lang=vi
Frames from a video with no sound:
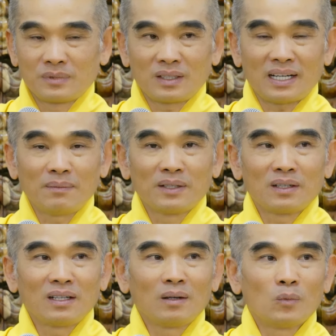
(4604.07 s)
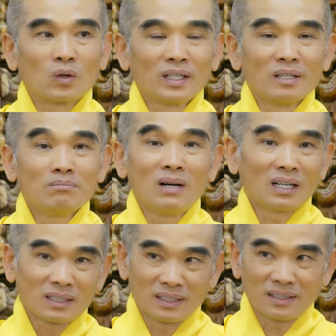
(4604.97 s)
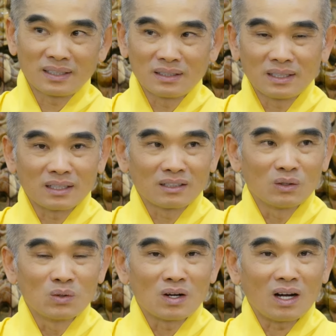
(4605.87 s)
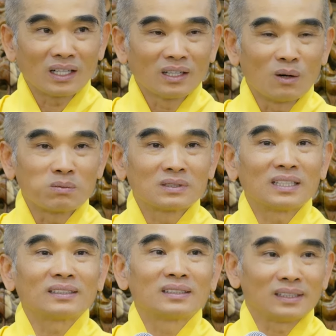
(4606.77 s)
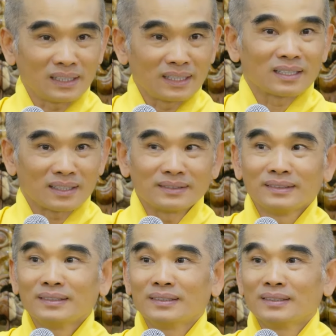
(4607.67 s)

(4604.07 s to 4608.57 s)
Hồi nãy mình nói là một cái niệm bất kính thôi là nó đủ đọa để ngục chết nó rồi,